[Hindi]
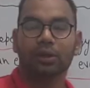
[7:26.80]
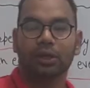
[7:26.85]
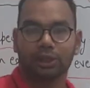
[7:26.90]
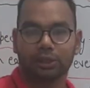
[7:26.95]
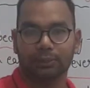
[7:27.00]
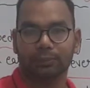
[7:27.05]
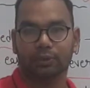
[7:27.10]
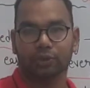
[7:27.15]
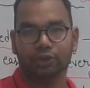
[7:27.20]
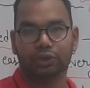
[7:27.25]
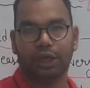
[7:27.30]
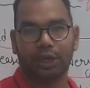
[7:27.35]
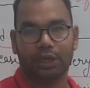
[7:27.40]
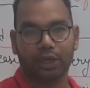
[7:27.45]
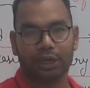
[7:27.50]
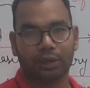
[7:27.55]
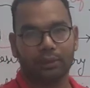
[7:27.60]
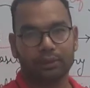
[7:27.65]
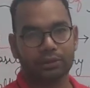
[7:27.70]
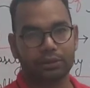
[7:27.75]
ख़त्म हो
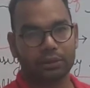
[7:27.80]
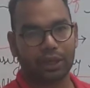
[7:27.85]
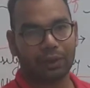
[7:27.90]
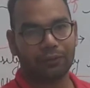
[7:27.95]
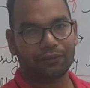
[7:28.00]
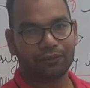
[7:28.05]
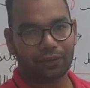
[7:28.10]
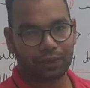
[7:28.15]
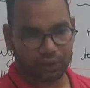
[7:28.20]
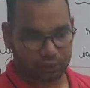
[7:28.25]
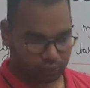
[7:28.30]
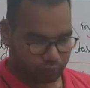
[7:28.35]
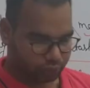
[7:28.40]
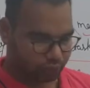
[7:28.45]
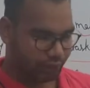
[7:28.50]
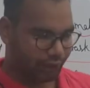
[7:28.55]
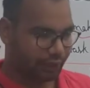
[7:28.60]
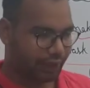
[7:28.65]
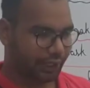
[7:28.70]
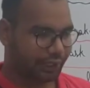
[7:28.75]
जाएगा जहाँ वो
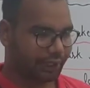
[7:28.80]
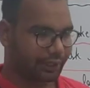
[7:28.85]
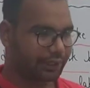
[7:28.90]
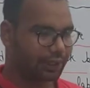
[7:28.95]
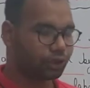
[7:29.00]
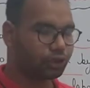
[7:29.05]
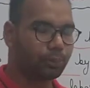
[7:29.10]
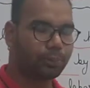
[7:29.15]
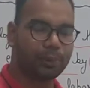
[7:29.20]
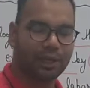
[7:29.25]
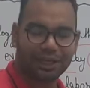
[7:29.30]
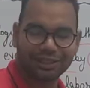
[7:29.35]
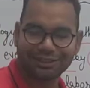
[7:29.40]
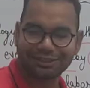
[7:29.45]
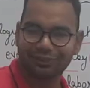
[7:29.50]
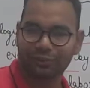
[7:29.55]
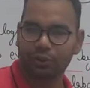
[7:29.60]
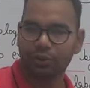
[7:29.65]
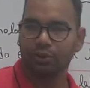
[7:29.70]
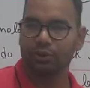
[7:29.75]
उस एरिया के अंदर जो
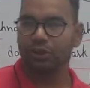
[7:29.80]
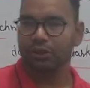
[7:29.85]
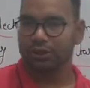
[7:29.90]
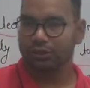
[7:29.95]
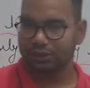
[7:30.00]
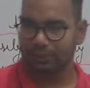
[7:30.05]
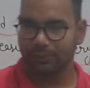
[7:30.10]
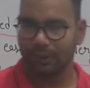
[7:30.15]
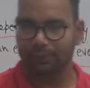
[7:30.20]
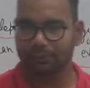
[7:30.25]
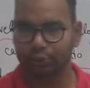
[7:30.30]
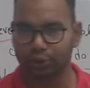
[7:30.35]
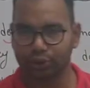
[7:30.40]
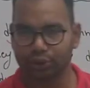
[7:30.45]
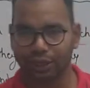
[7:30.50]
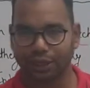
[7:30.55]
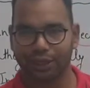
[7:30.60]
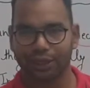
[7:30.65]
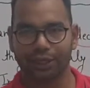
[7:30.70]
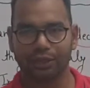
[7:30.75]
प्लांट्स हैं वो समाप्त
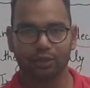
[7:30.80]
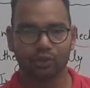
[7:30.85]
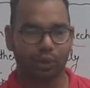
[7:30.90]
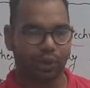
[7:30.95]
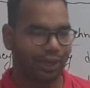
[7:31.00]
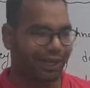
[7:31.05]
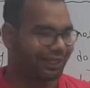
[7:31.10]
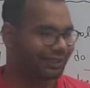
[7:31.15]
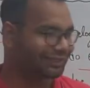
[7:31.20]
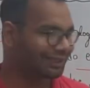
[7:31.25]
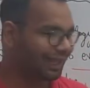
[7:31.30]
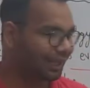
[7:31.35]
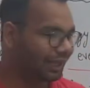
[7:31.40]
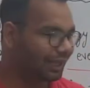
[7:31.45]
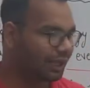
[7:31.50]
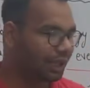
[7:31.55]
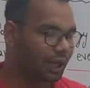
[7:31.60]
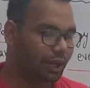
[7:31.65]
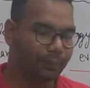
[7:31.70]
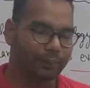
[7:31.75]
हो जाएंगे तो ऐसा
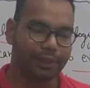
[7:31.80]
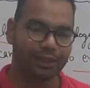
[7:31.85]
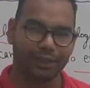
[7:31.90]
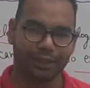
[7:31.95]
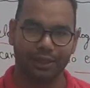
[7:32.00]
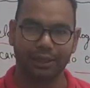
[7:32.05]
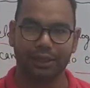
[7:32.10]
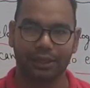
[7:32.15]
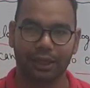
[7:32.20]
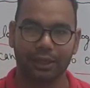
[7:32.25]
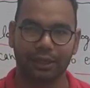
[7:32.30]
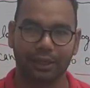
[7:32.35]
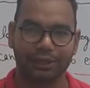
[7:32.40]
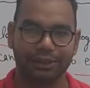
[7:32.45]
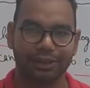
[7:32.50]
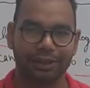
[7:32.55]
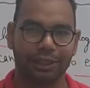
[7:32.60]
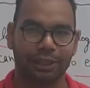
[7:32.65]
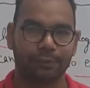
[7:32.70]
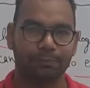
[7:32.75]
हमें नहीं करना
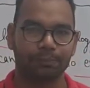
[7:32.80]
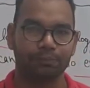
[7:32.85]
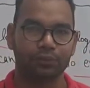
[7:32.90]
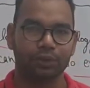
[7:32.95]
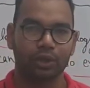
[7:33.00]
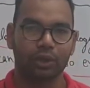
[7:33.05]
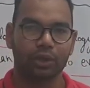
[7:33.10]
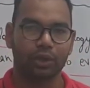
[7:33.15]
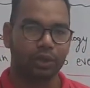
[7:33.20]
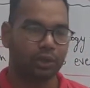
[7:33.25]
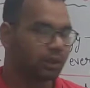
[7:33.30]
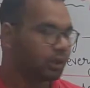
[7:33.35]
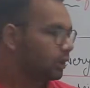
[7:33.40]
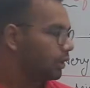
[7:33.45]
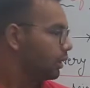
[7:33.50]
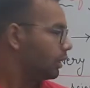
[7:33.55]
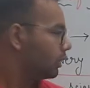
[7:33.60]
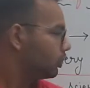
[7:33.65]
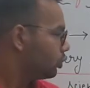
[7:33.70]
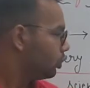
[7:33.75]
चाहिए
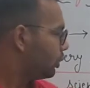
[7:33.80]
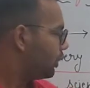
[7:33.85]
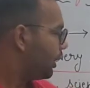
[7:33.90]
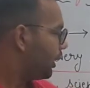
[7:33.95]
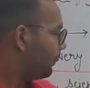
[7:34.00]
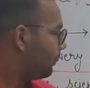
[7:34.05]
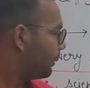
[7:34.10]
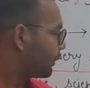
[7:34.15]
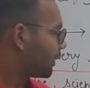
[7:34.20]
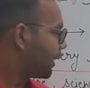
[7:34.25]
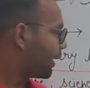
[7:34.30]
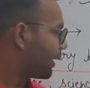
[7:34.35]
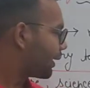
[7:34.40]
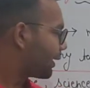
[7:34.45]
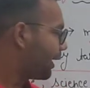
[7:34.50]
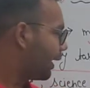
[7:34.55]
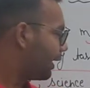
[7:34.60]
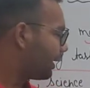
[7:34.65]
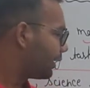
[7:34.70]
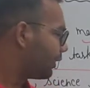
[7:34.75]
तो ये बता
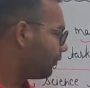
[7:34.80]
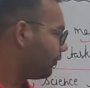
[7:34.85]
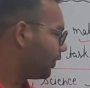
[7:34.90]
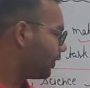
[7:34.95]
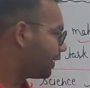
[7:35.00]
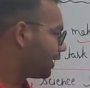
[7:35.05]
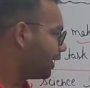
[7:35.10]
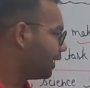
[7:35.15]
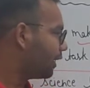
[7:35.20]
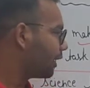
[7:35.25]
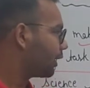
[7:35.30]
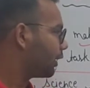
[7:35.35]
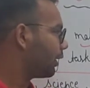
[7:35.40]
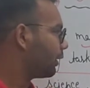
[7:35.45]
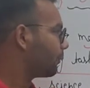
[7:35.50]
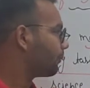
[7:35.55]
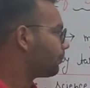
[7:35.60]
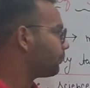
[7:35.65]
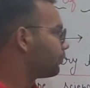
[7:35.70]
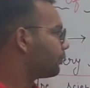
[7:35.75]
रखा है ग्रिफिथ टेलर
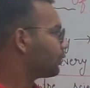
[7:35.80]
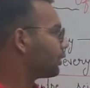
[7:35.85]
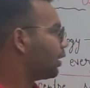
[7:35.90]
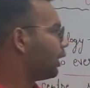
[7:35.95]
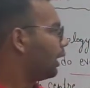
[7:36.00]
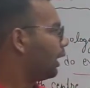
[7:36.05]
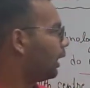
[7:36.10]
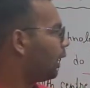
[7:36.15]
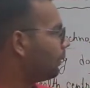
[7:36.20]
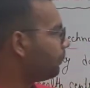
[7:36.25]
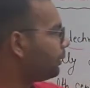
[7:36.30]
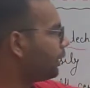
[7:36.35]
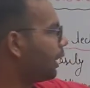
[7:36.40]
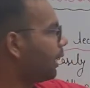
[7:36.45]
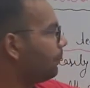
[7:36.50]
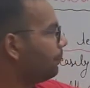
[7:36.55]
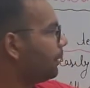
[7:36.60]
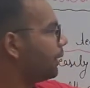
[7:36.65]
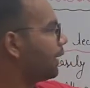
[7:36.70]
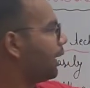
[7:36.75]
ने अब
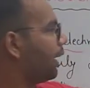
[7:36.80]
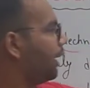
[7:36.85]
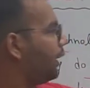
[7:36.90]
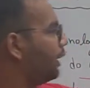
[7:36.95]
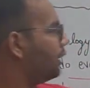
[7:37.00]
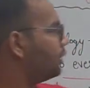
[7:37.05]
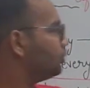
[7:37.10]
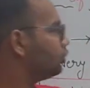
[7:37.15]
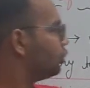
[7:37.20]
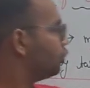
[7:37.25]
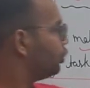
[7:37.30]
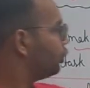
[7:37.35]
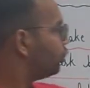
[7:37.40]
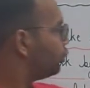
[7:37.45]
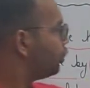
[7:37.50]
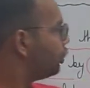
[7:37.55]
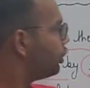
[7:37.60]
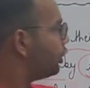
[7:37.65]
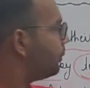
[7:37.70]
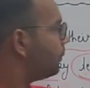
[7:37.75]
यहाँ पे क्या है जो न्यू
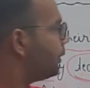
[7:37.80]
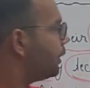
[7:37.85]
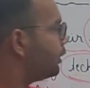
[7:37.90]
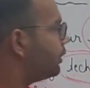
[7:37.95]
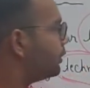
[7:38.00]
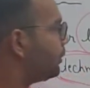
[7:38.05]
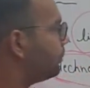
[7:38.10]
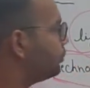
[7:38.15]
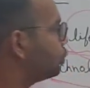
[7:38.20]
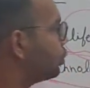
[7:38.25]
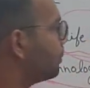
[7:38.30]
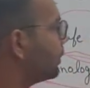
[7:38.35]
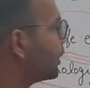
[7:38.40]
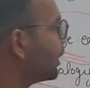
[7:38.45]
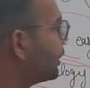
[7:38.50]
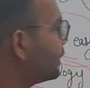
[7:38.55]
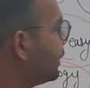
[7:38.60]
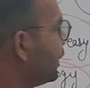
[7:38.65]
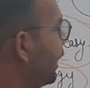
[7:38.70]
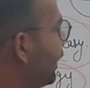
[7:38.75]
डिटर्मिनिज्म जो
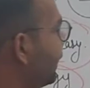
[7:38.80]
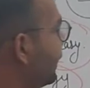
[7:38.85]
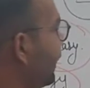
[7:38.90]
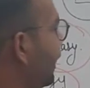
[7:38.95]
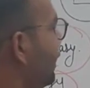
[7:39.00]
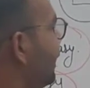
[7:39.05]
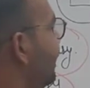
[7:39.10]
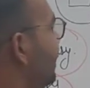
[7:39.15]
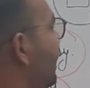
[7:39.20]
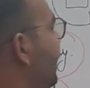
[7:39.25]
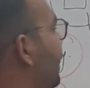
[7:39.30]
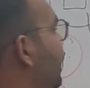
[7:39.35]
बताती है टेल